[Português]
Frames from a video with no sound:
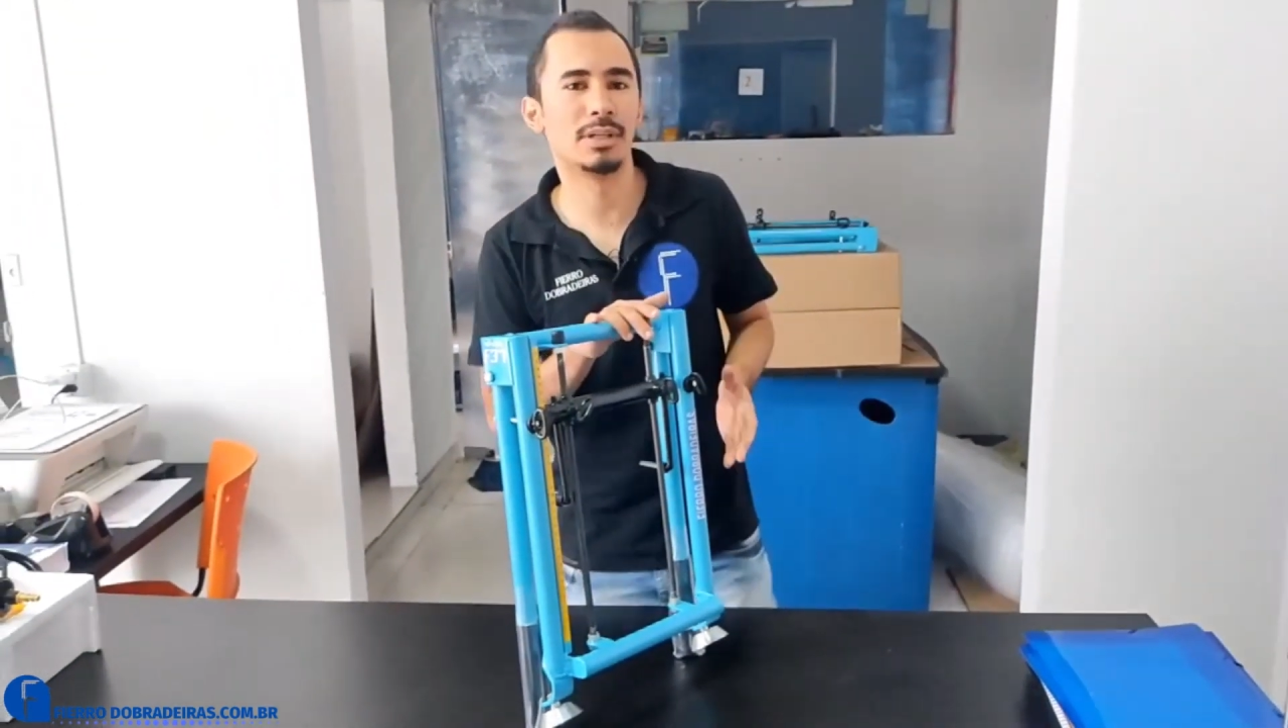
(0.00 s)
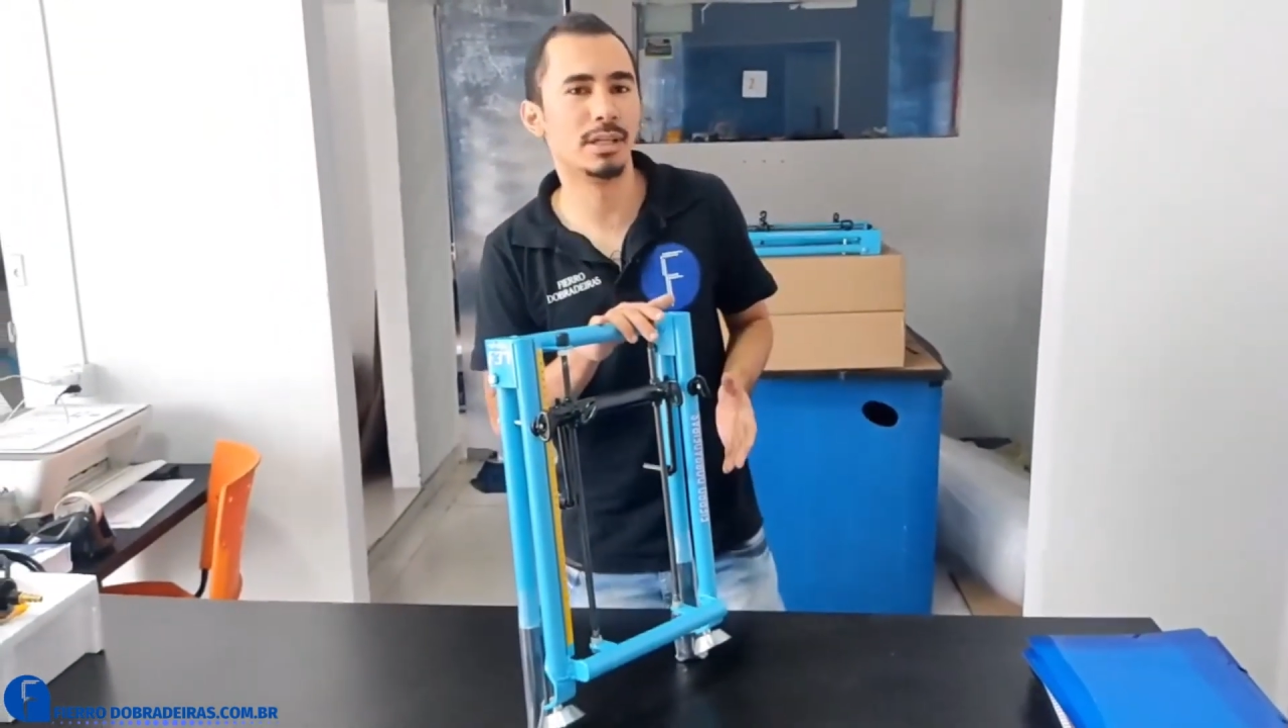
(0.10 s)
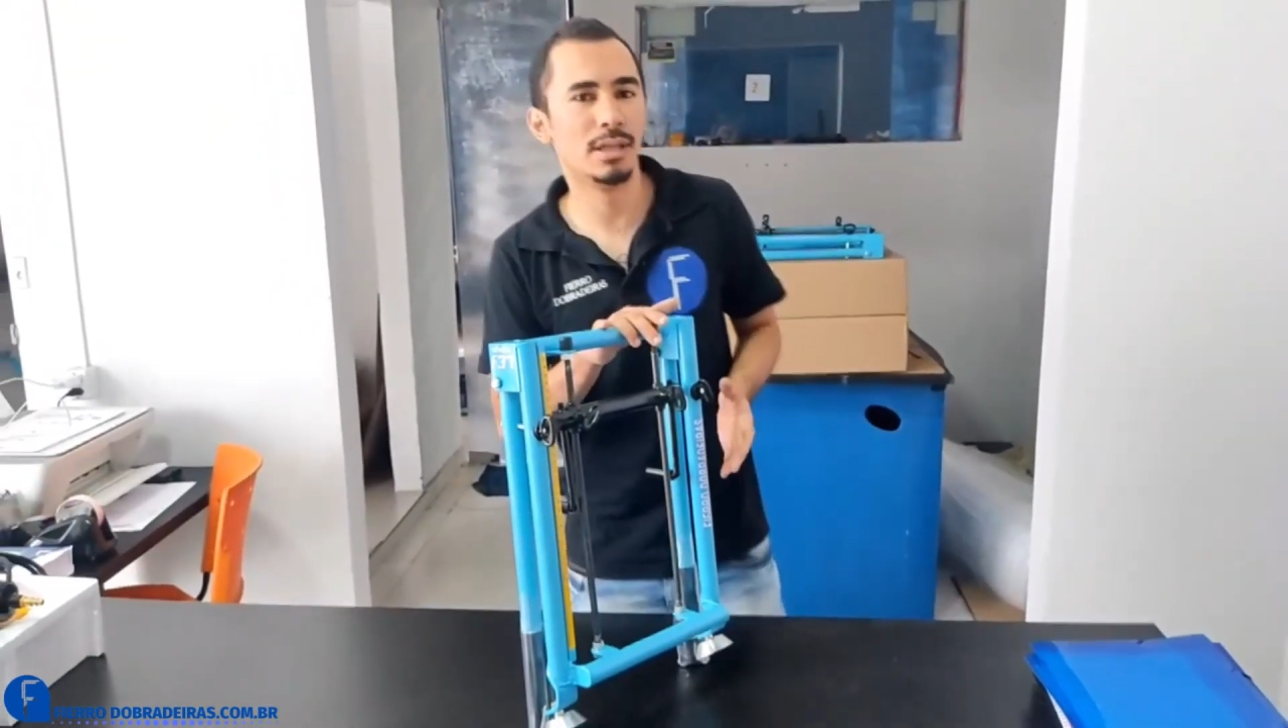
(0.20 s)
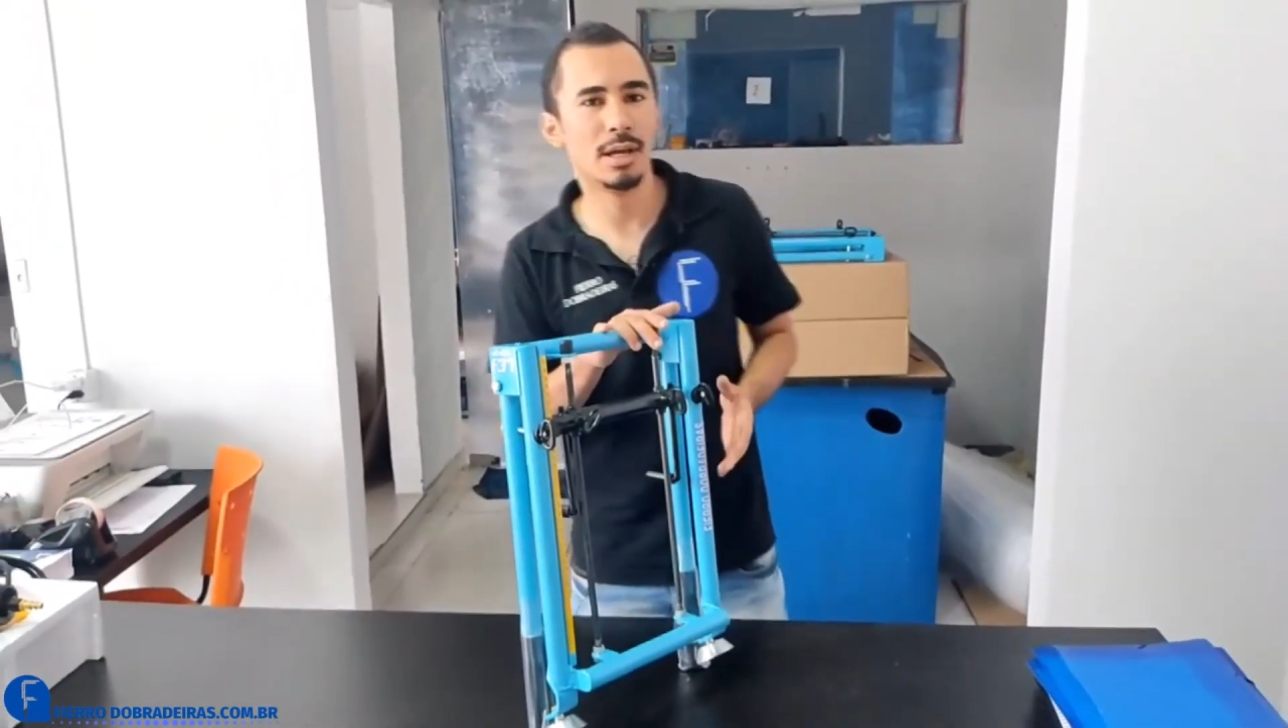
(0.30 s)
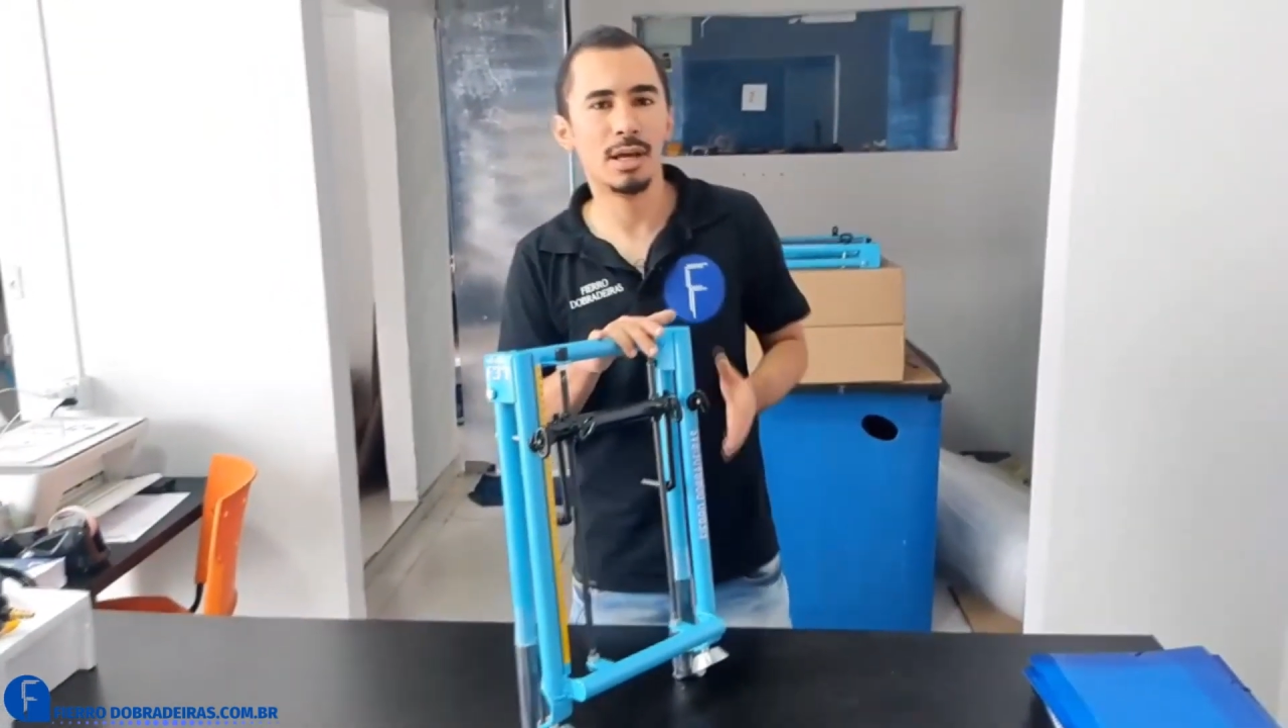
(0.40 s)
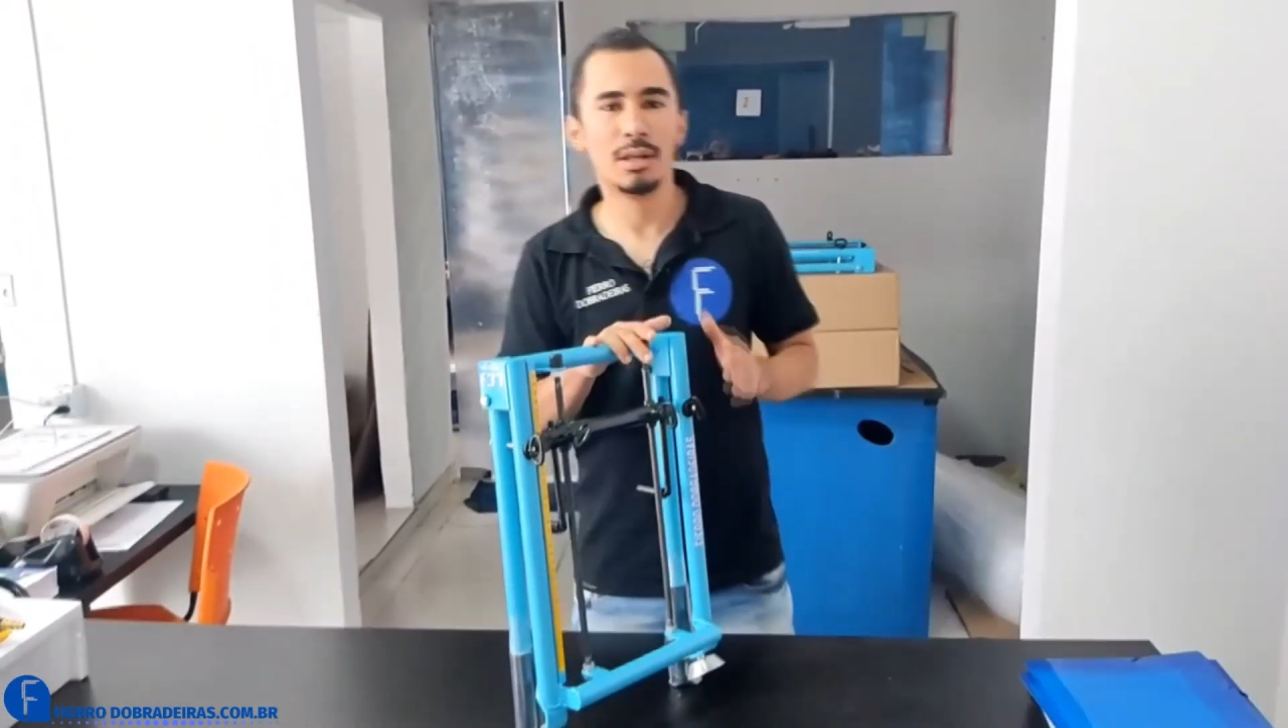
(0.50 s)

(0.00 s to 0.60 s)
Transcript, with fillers: aqui